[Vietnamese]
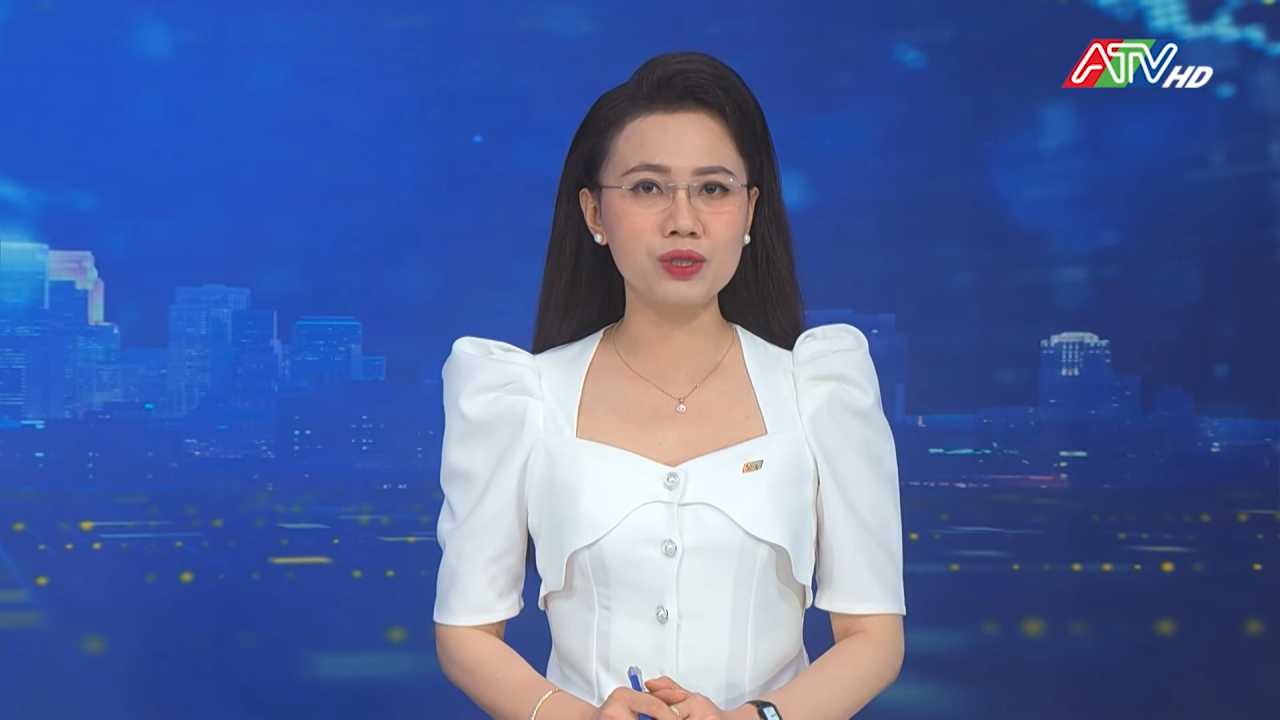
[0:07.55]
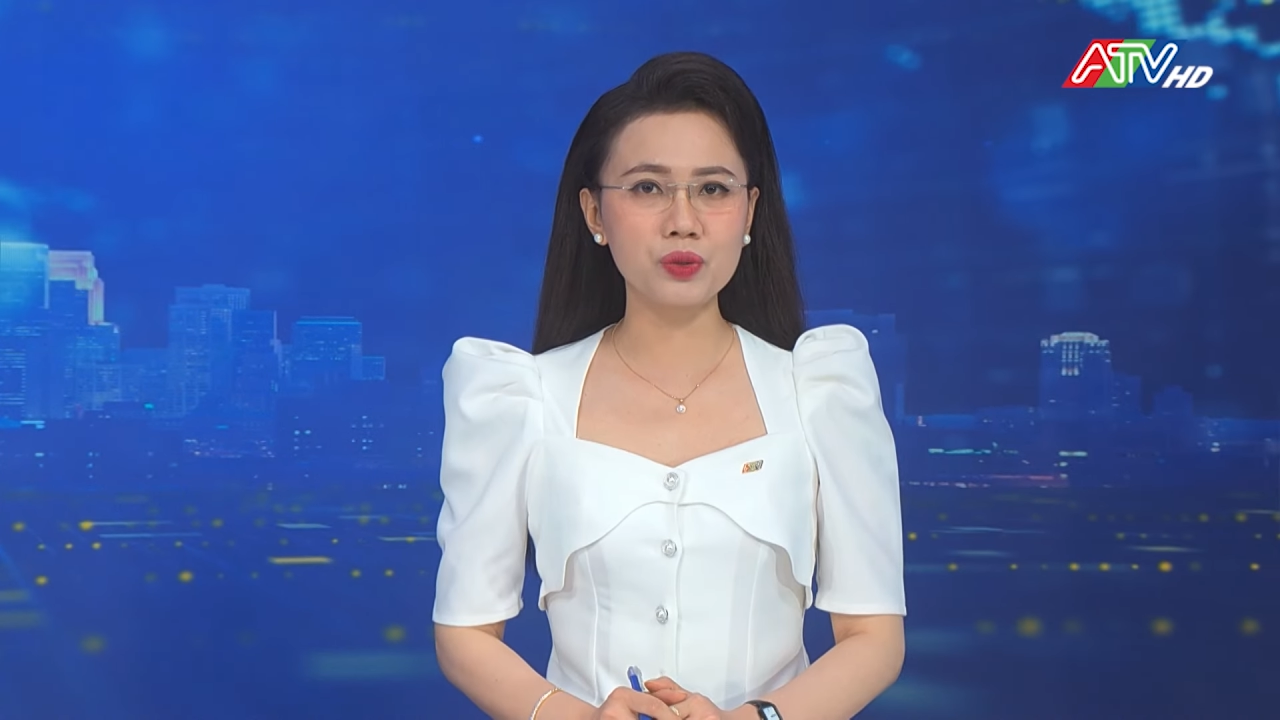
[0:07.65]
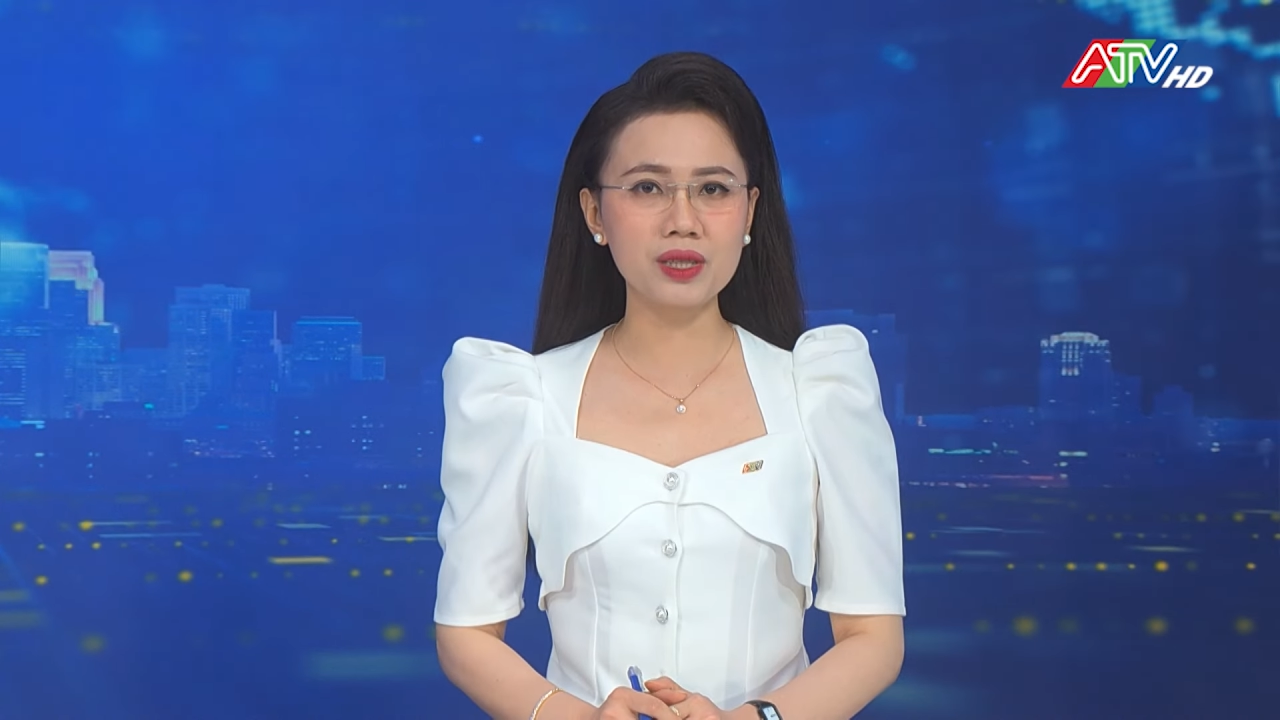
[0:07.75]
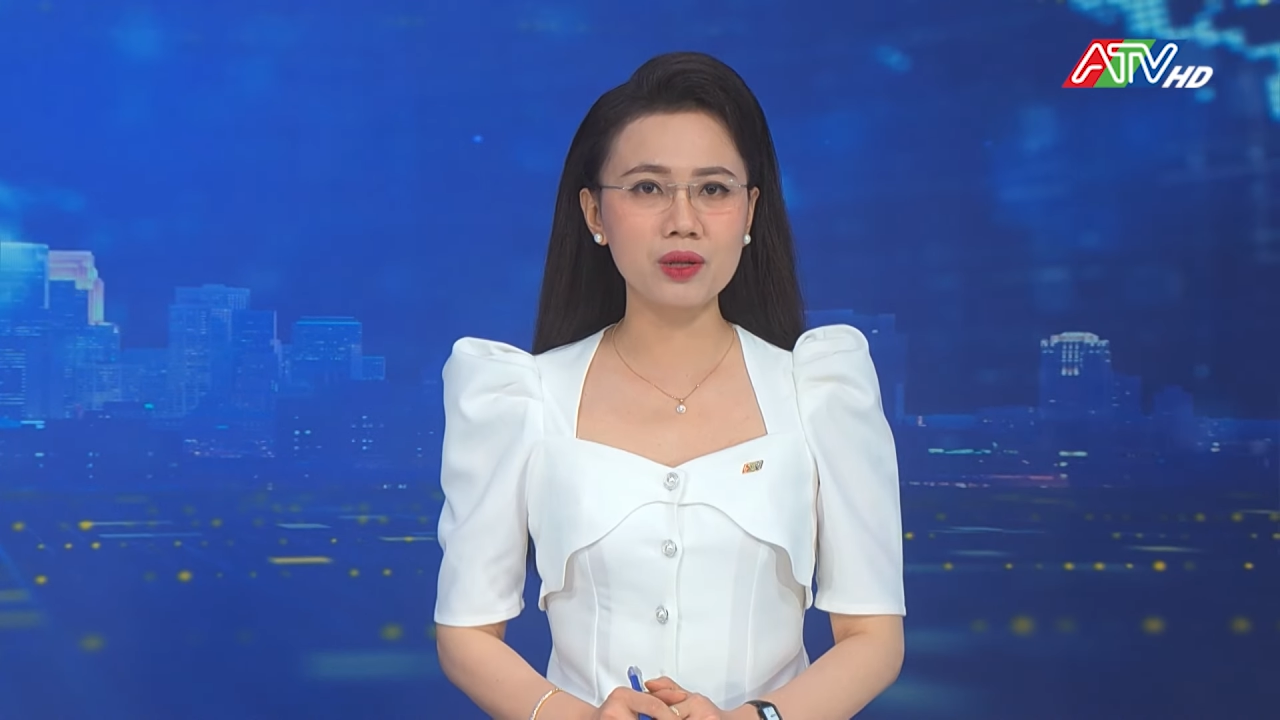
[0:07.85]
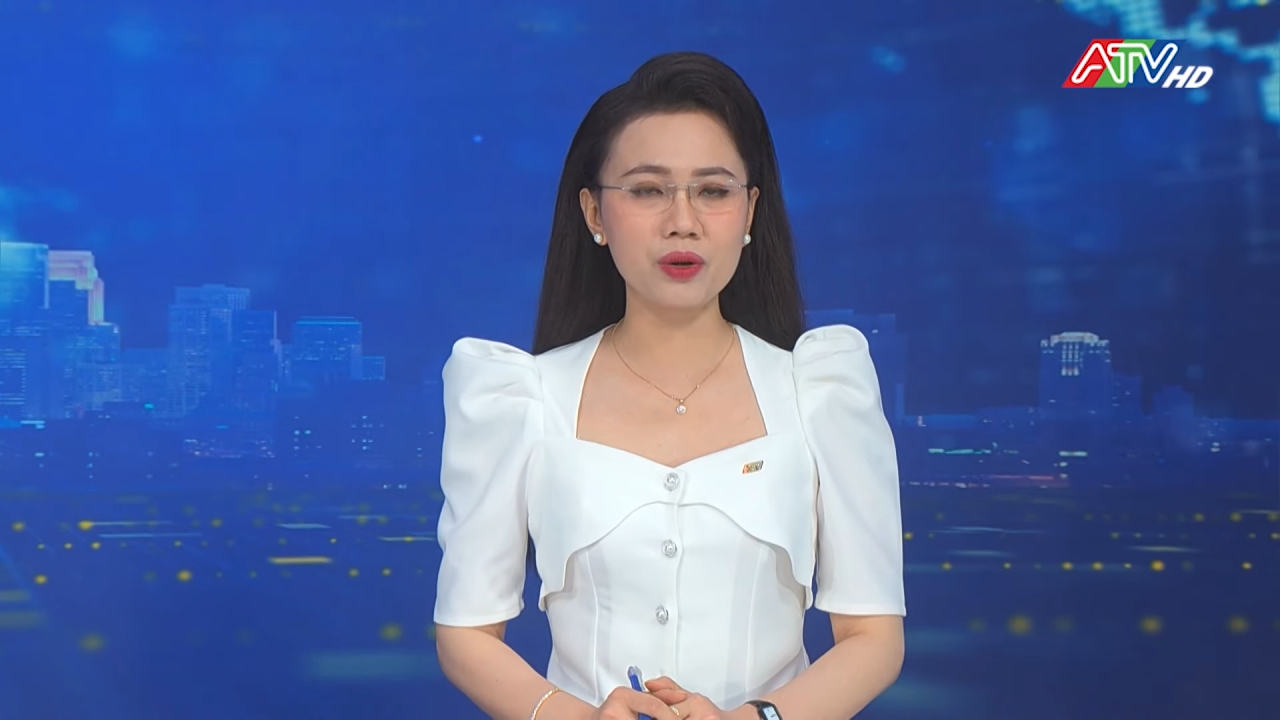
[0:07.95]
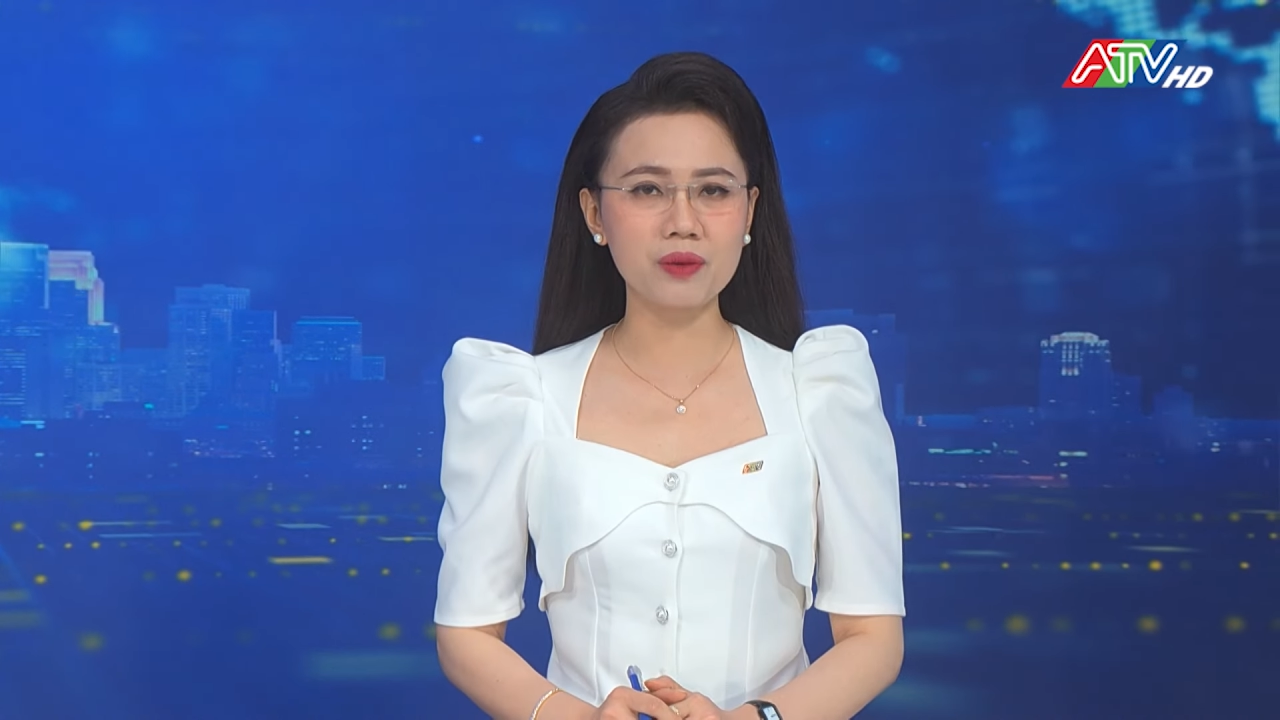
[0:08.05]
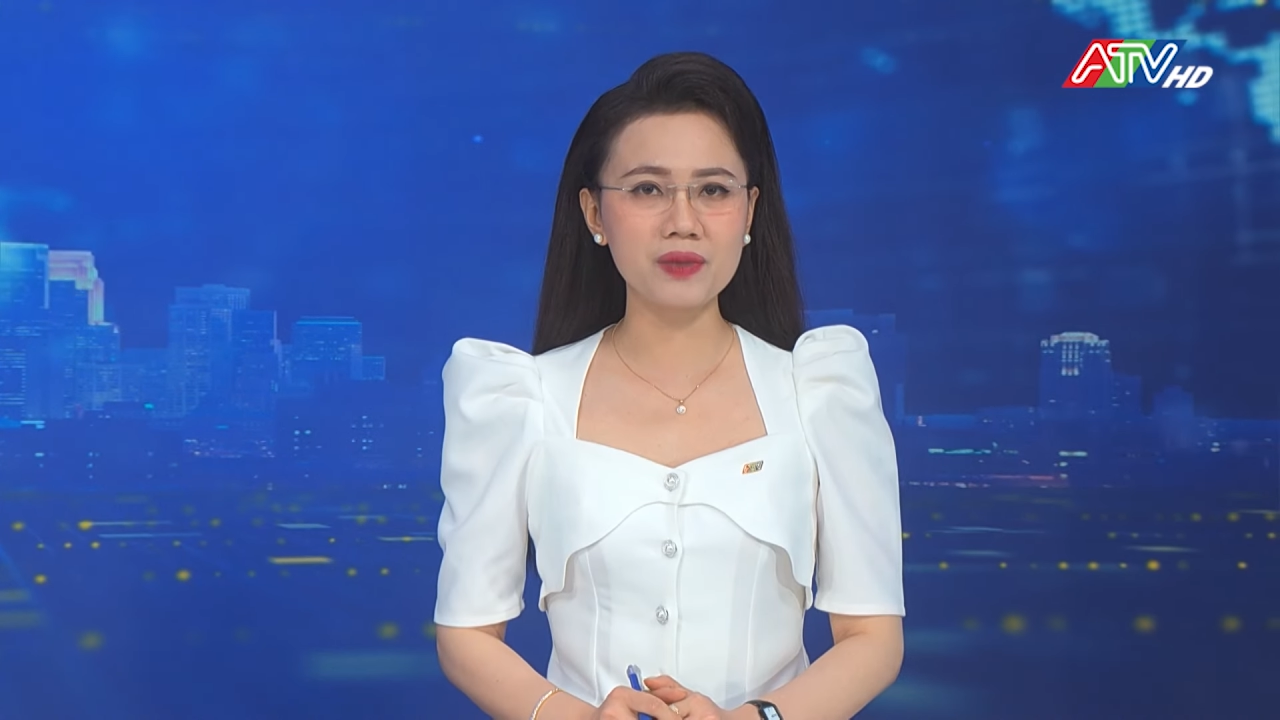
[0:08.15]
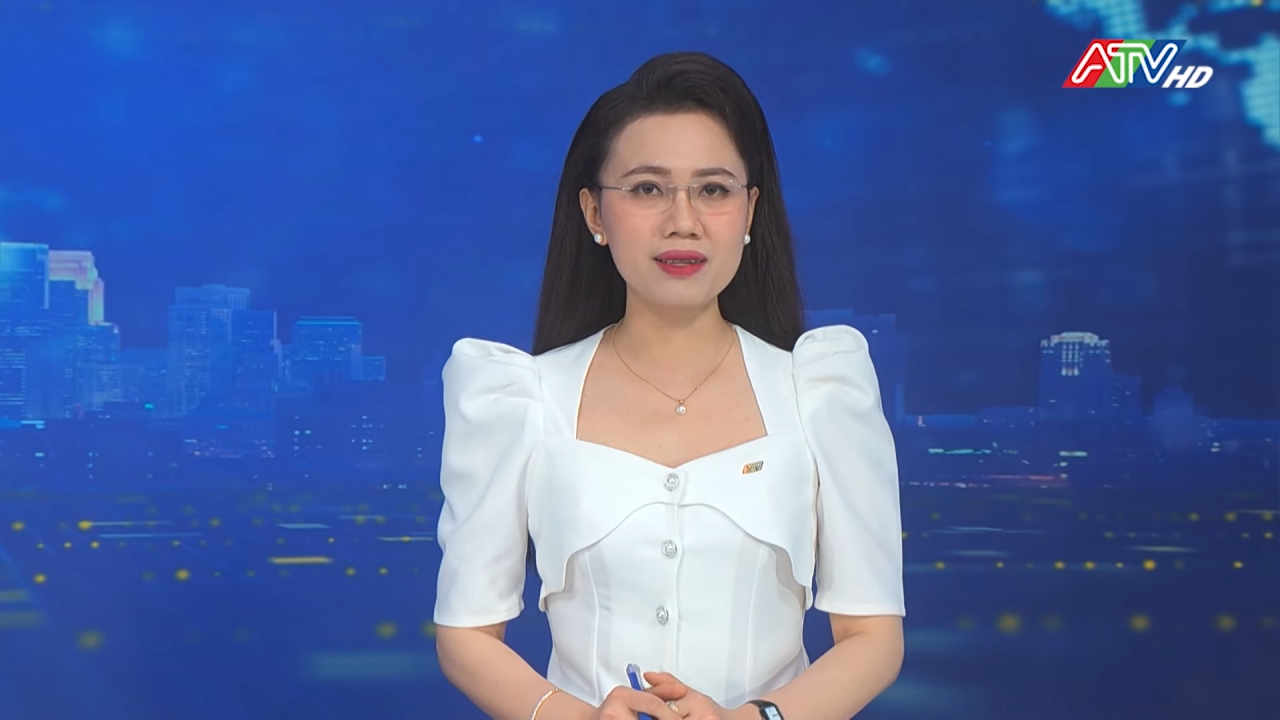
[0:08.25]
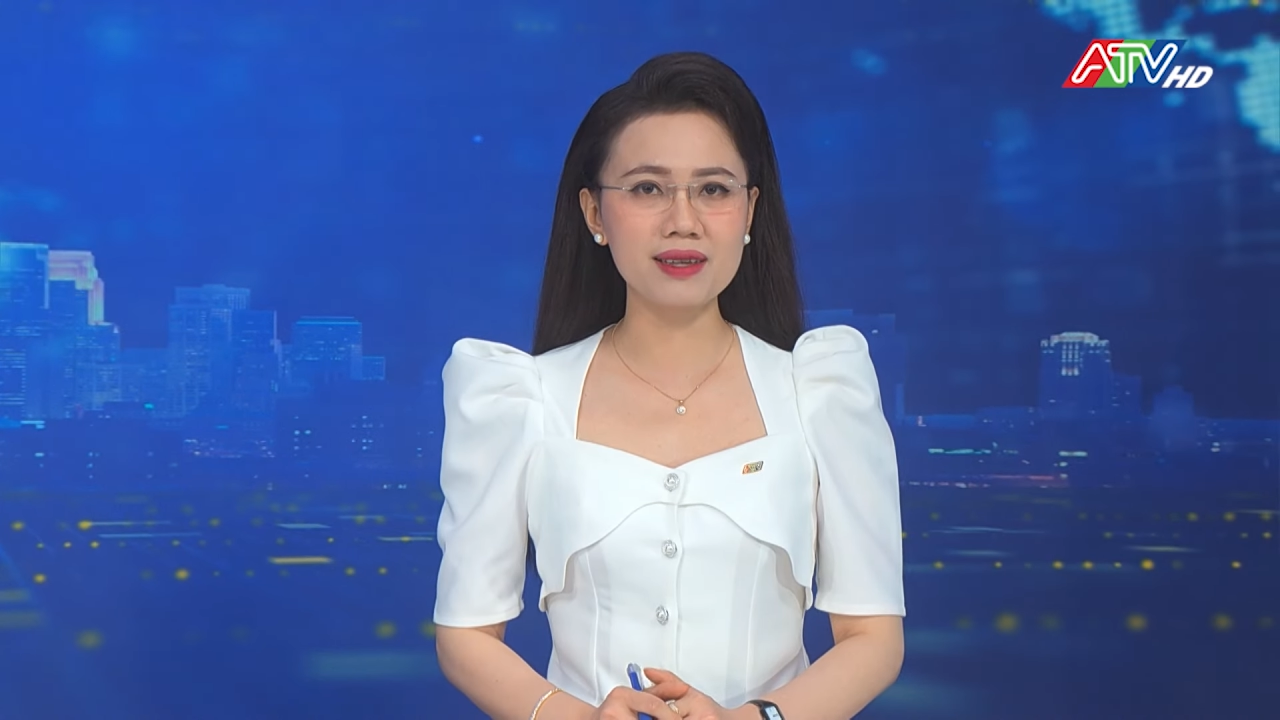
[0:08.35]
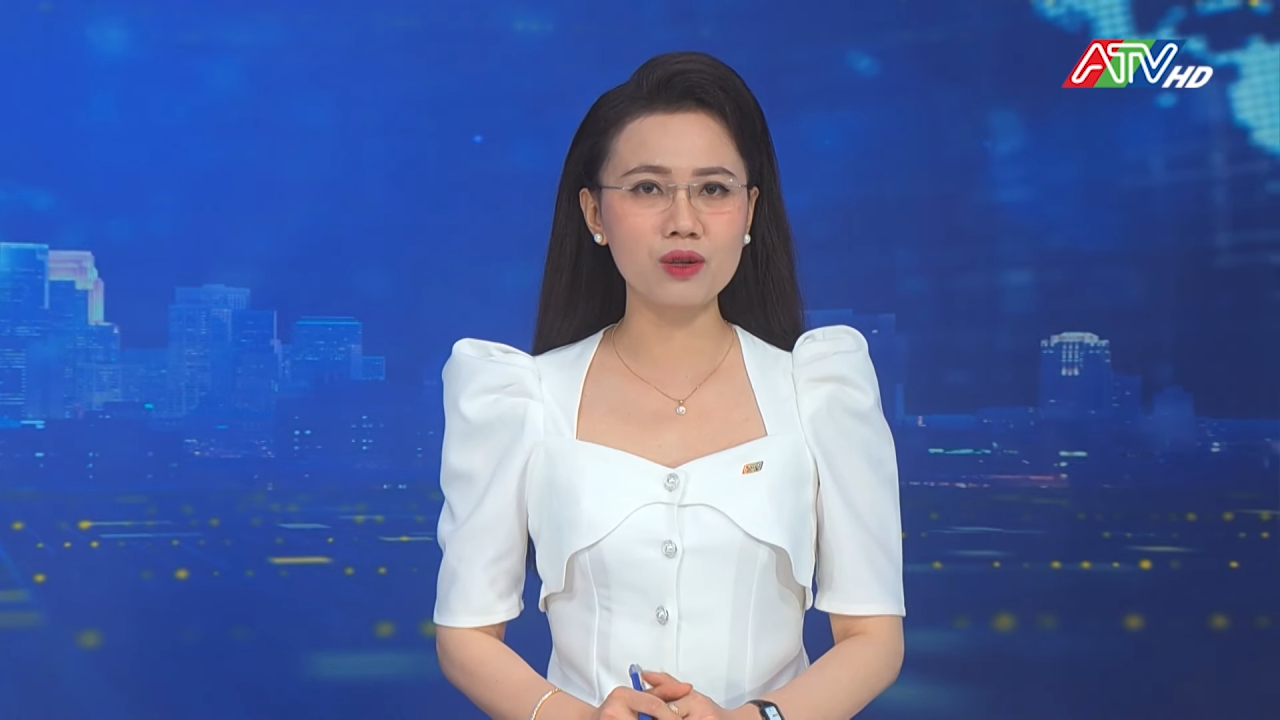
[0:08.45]
Chủ tịch Hội đồng
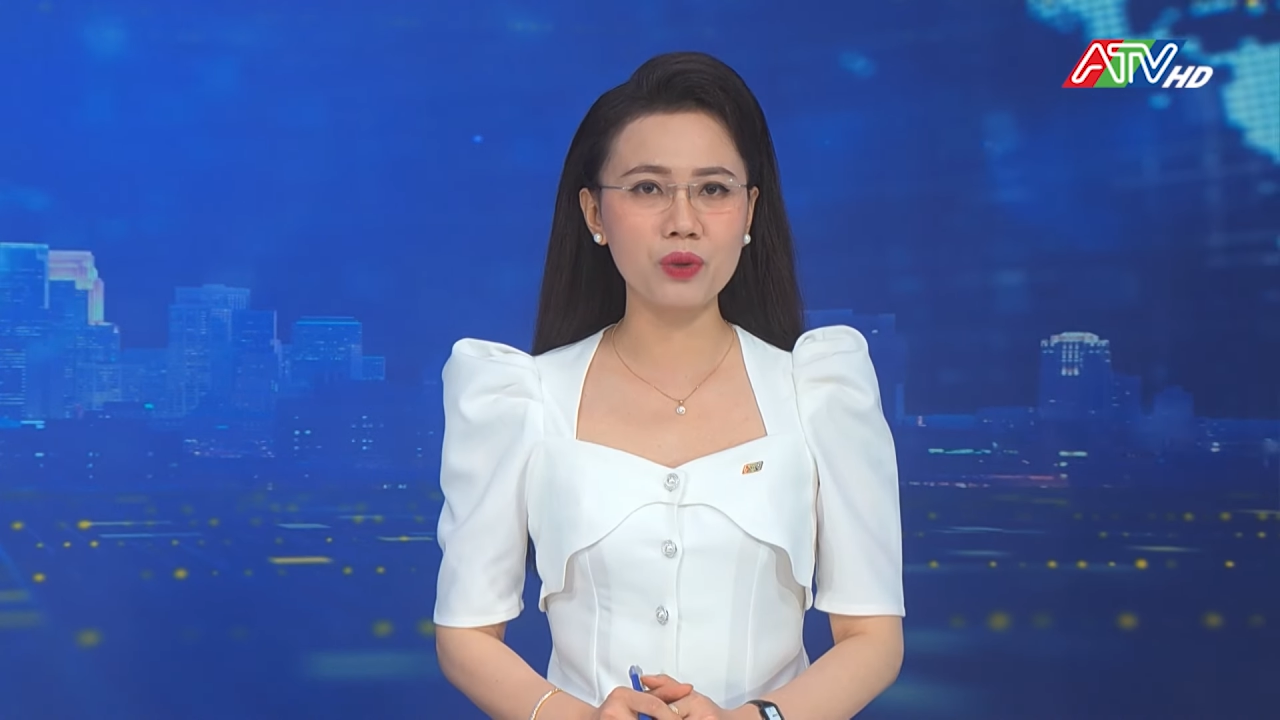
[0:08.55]
Nhân dân